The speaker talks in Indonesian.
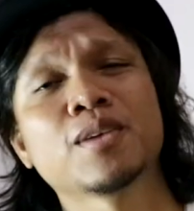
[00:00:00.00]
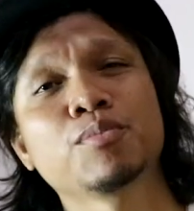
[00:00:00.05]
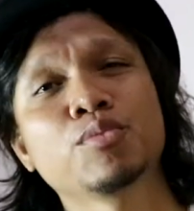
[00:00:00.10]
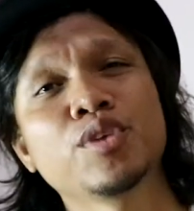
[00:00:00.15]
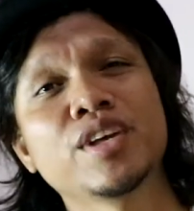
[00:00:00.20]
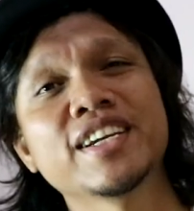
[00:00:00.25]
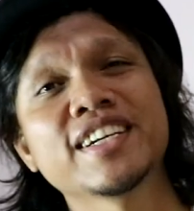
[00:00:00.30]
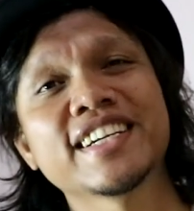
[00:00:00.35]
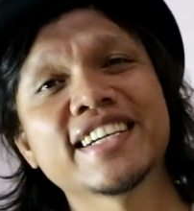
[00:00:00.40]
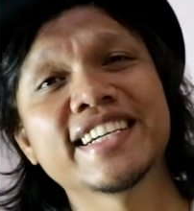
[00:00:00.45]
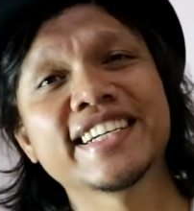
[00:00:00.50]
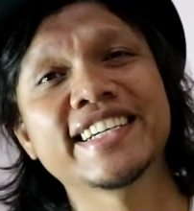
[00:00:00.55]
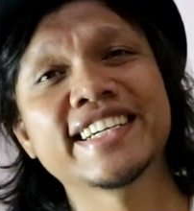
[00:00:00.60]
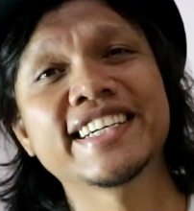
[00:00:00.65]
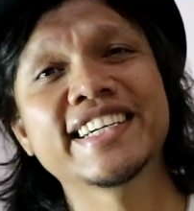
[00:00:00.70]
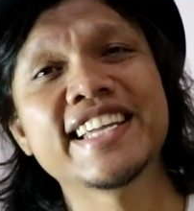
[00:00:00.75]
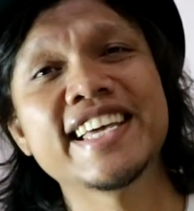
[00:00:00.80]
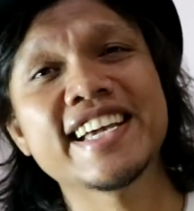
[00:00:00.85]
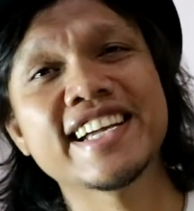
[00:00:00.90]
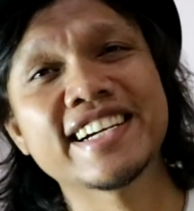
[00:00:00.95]
kemudian ke
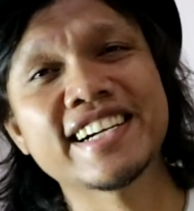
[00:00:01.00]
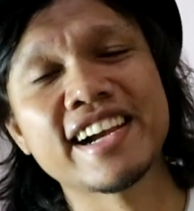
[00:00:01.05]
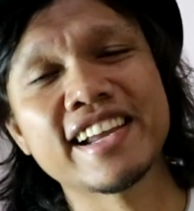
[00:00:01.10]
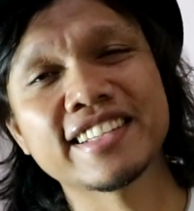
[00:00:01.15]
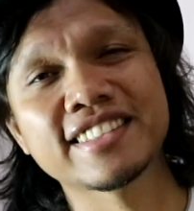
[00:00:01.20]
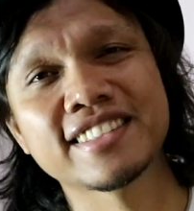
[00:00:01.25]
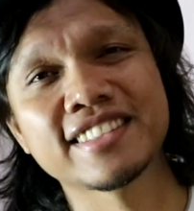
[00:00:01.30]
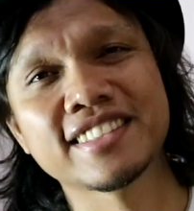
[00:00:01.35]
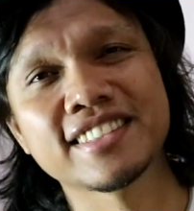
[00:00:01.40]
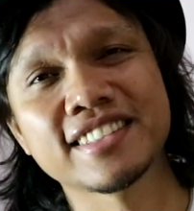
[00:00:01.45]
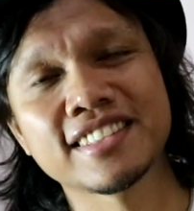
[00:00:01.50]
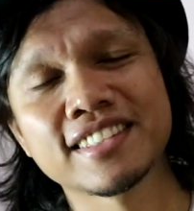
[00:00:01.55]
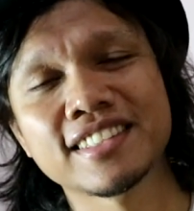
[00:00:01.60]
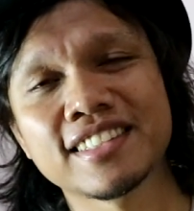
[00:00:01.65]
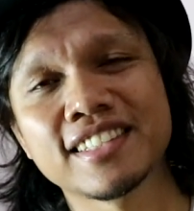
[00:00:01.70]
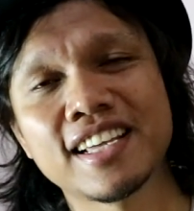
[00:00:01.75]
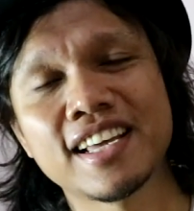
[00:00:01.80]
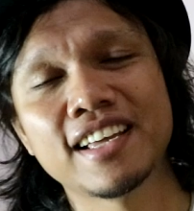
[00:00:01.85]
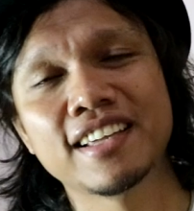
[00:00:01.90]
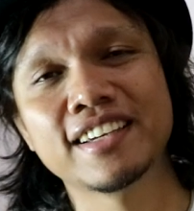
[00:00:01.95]
D
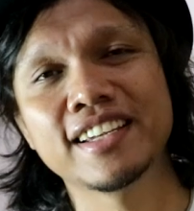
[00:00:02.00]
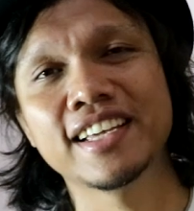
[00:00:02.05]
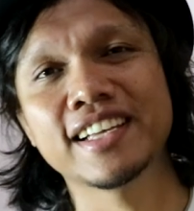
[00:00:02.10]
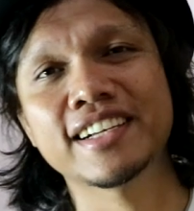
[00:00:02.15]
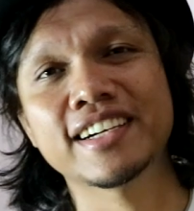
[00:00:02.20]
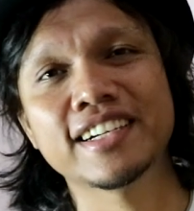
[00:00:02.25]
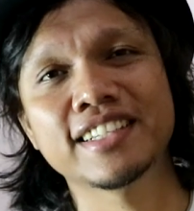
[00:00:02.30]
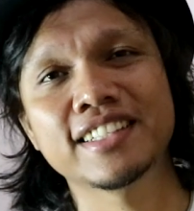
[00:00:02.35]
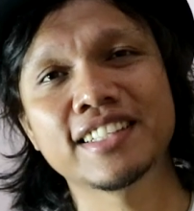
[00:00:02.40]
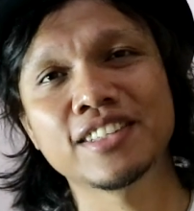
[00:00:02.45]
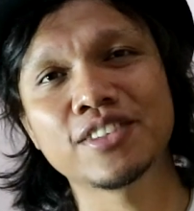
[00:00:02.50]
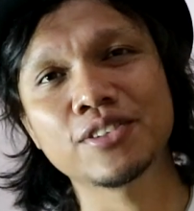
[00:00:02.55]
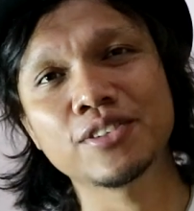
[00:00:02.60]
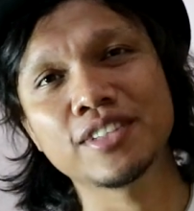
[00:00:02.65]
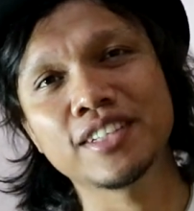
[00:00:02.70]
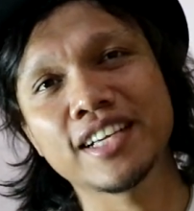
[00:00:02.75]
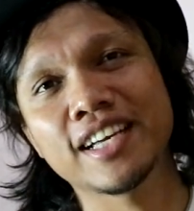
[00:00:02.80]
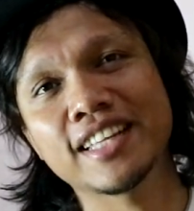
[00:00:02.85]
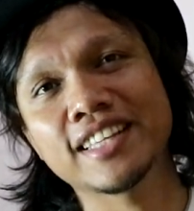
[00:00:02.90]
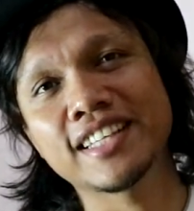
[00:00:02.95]
crash ya D crash itu
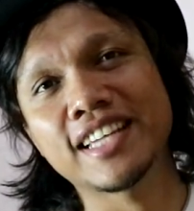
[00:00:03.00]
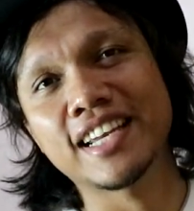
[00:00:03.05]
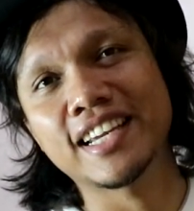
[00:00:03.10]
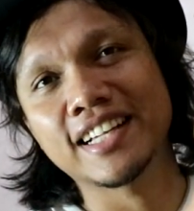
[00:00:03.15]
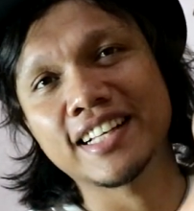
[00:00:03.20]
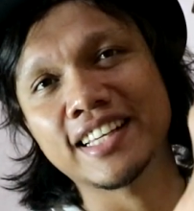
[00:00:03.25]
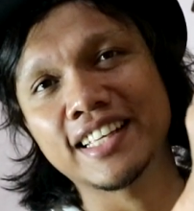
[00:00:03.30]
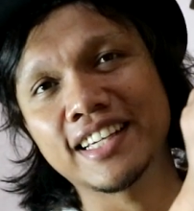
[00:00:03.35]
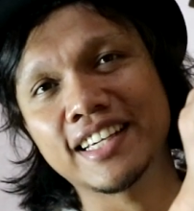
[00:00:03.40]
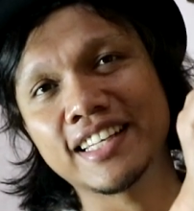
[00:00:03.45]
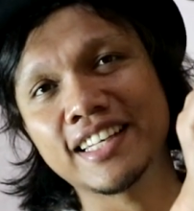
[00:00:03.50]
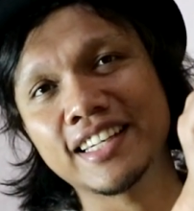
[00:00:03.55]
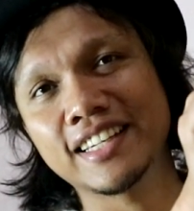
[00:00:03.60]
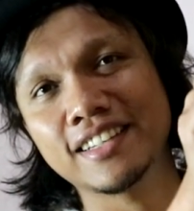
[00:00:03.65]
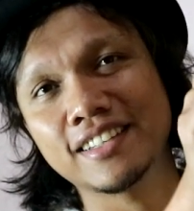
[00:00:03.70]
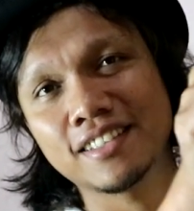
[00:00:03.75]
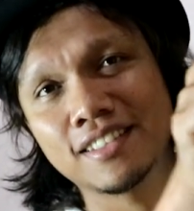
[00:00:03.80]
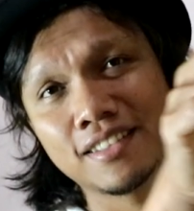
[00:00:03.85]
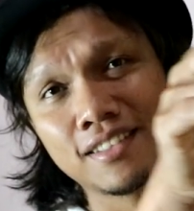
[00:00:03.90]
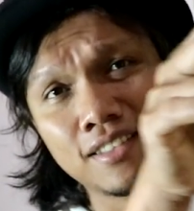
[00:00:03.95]
dengan jari
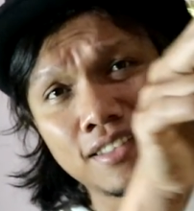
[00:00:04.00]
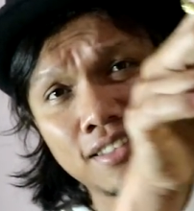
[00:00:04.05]
kelingking